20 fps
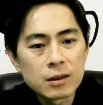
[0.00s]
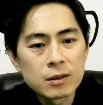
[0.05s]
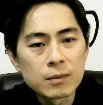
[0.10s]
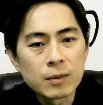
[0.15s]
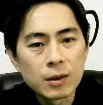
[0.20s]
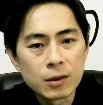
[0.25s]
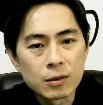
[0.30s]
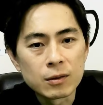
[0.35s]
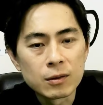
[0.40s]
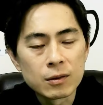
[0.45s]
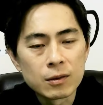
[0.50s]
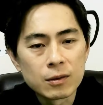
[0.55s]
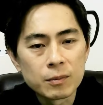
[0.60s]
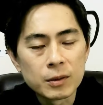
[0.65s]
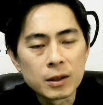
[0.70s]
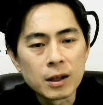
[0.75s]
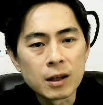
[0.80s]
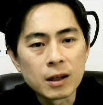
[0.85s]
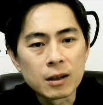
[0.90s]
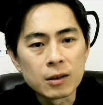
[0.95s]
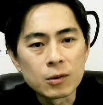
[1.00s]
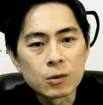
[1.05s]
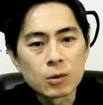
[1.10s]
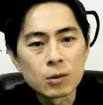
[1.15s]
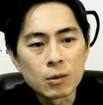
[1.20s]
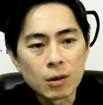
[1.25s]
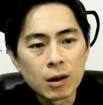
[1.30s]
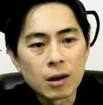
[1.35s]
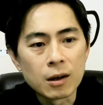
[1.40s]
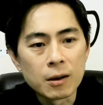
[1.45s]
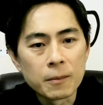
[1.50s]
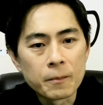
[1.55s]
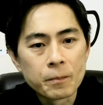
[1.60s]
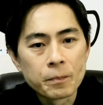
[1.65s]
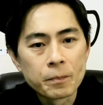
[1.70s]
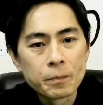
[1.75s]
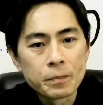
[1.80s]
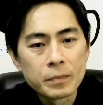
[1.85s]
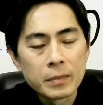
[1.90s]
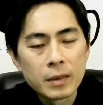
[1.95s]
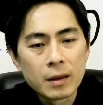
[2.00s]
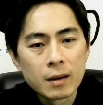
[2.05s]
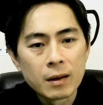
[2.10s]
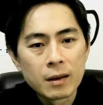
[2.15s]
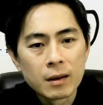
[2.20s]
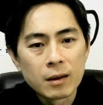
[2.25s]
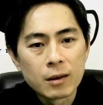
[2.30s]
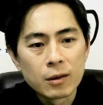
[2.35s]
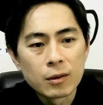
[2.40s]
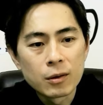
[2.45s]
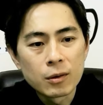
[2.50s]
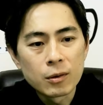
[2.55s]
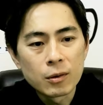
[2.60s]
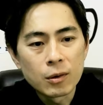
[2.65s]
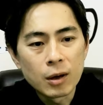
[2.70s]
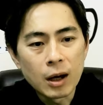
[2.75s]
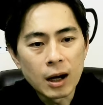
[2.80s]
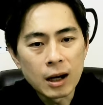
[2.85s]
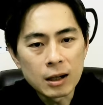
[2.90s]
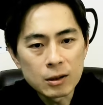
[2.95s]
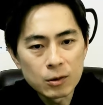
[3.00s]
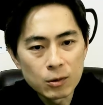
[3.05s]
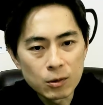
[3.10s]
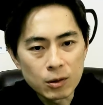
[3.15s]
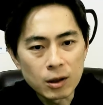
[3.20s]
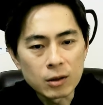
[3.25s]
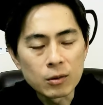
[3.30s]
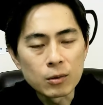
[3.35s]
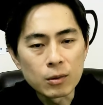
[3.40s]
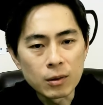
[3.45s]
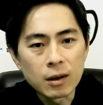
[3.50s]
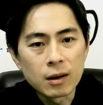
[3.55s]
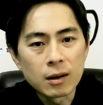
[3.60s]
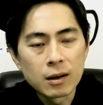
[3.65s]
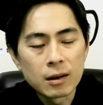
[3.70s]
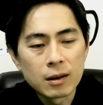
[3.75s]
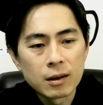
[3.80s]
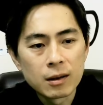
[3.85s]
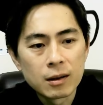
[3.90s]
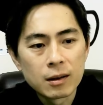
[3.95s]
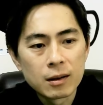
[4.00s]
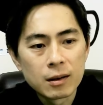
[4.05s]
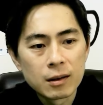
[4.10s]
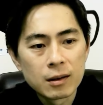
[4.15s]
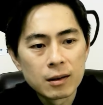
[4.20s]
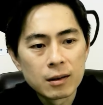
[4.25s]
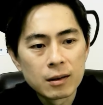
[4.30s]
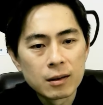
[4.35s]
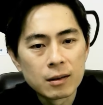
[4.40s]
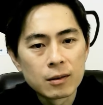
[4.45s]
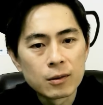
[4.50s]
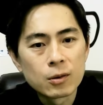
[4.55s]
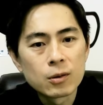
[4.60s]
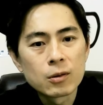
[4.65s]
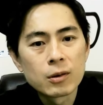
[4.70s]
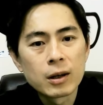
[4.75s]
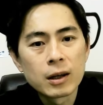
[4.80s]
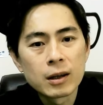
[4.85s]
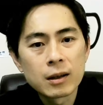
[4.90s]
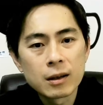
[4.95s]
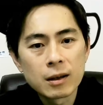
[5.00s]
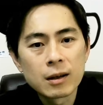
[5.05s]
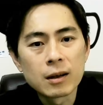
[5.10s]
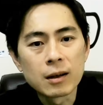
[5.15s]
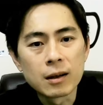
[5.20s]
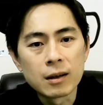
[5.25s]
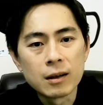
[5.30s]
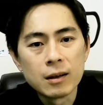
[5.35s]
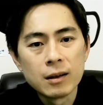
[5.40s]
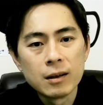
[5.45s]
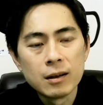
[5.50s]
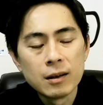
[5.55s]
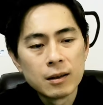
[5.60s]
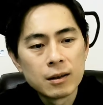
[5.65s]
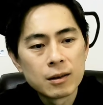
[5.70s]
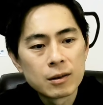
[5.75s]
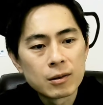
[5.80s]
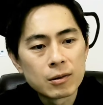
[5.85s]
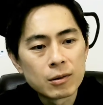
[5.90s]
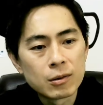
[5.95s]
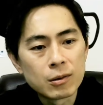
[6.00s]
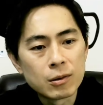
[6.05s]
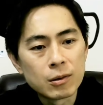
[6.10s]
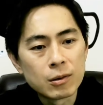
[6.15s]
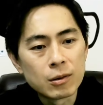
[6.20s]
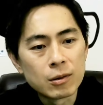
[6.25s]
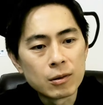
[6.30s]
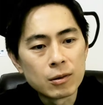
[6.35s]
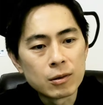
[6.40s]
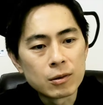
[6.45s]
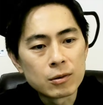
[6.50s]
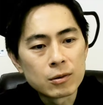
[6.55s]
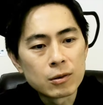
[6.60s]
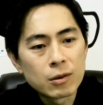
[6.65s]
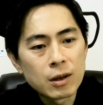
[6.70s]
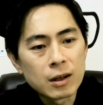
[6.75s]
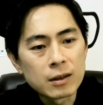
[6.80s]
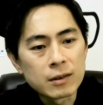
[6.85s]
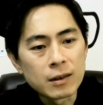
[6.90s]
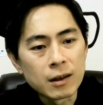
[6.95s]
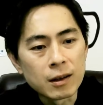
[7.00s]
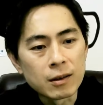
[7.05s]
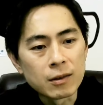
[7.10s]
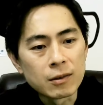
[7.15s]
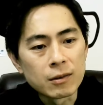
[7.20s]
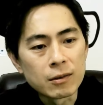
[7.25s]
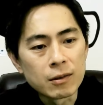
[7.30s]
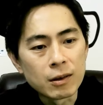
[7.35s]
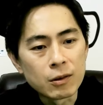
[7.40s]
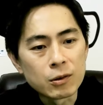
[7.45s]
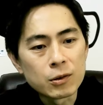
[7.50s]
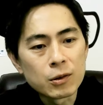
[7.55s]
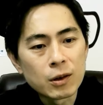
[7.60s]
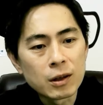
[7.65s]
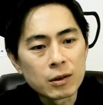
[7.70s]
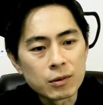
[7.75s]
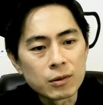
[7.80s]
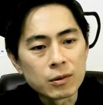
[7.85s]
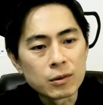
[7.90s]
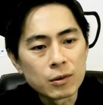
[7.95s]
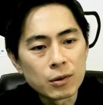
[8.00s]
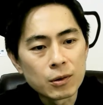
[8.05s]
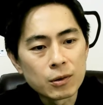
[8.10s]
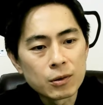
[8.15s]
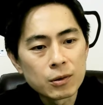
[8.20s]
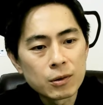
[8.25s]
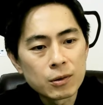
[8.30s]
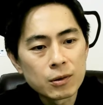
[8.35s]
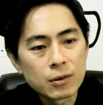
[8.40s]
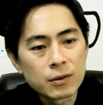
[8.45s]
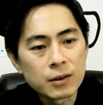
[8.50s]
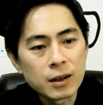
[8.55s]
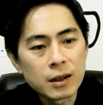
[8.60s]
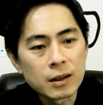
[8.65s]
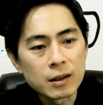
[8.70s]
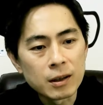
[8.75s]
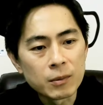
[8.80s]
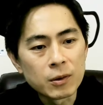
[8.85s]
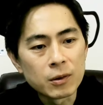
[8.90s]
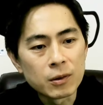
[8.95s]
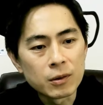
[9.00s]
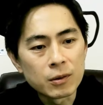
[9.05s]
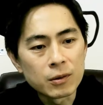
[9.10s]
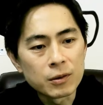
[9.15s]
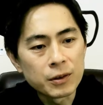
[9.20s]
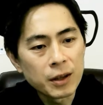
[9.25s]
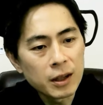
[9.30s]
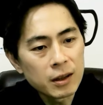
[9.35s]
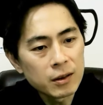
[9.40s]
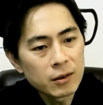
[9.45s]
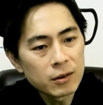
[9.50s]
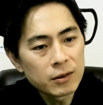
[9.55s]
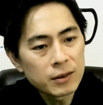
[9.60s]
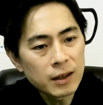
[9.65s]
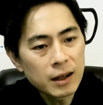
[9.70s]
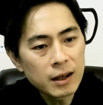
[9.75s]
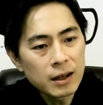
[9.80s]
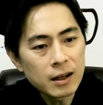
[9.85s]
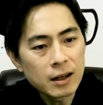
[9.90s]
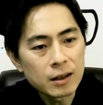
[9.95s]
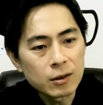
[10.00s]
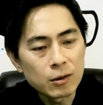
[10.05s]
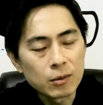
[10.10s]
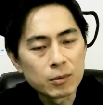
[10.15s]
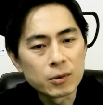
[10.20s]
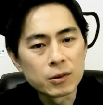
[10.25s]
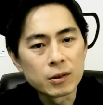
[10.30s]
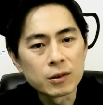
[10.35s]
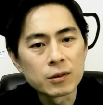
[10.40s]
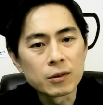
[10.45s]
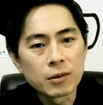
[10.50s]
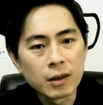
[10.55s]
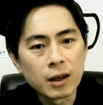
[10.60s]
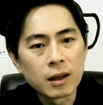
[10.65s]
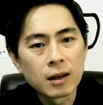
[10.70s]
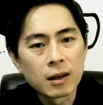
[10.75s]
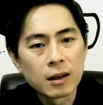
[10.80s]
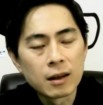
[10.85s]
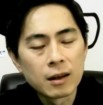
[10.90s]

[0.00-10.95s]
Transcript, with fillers: まう、みたいなことが、あるのかどうか。この辺が、こう、黒川さんはおそらくそういうことされても、こう洗脳されないと思うんですよね。